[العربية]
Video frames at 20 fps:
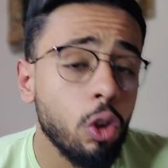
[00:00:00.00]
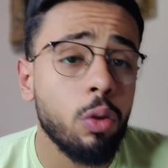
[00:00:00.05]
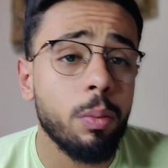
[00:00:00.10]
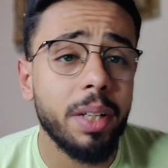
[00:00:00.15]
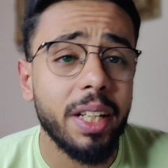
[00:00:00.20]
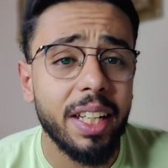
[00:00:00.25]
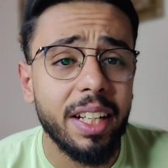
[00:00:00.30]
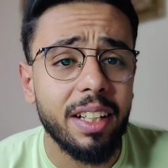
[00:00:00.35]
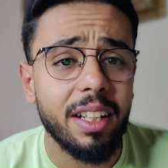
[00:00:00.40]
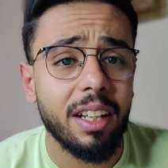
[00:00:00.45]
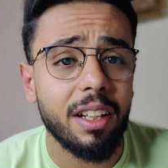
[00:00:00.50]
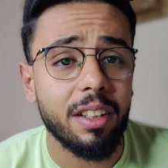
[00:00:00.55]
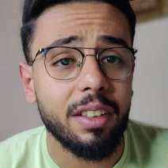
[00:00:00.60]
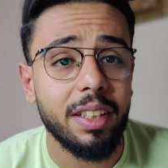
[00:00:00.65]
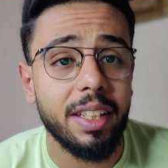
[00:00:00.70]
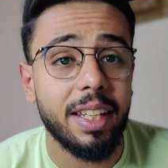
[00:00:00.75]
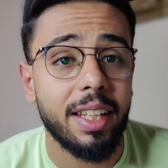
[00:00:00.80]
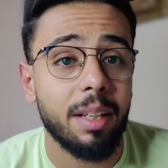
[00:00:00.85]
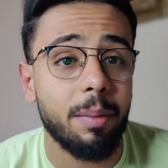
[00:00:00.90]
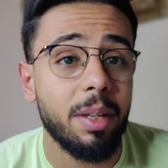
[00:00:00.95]
ومن غير
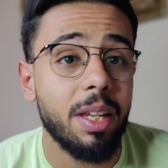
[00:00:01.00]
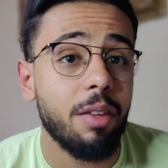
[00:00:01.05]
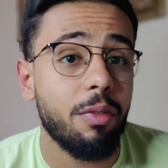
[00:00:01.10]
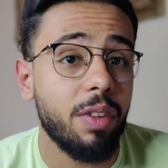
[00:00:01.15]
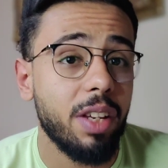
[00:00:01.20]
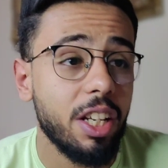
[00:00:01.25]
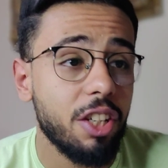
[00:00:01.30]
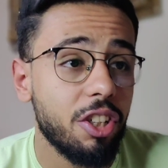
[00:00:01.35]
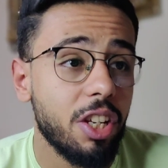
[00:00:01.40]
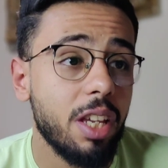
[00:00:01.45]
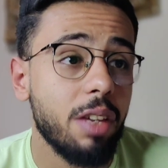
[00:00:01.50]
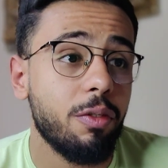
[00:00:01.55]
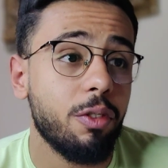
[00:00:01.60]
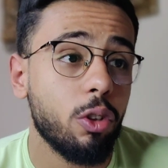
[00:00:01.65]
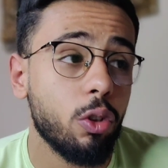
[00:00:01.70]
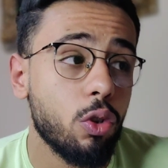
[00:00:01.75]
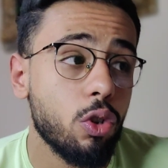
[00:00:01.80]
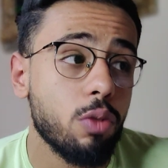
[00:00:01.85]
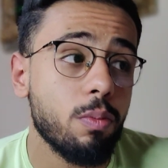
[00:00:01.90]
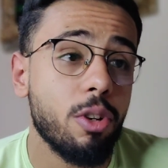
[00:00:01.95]
الاعراض الجانبيه فانا شايف
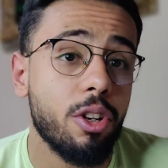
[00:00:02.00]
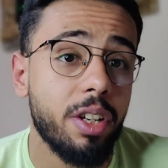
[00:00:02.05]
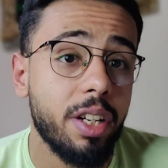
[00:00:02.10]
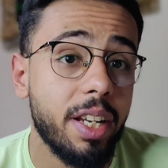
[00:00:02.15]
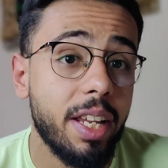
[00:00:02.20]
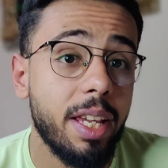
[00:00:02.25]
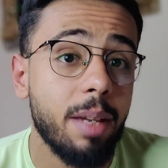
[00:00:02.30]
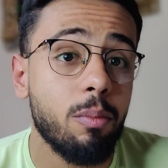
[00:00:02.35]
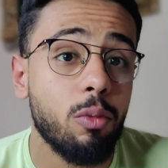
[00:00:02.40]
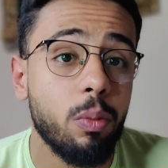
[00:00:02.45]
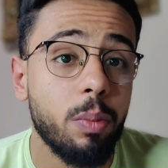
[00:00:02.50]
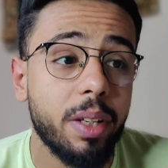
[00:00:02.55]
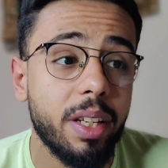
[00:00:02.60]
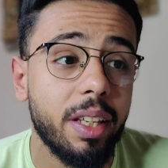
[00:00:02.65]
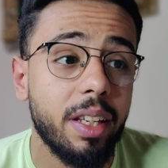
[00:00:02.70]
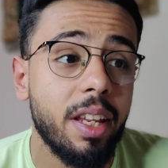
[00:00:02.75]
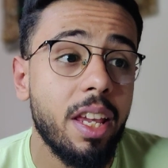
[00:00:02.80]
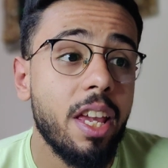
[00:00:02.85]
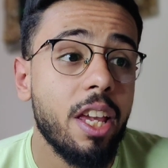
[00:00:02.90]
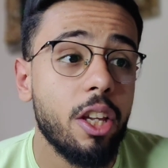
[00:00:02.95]
ان كوزما ار ان ايه
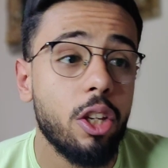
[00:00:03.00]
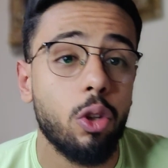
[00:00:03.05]
ممكن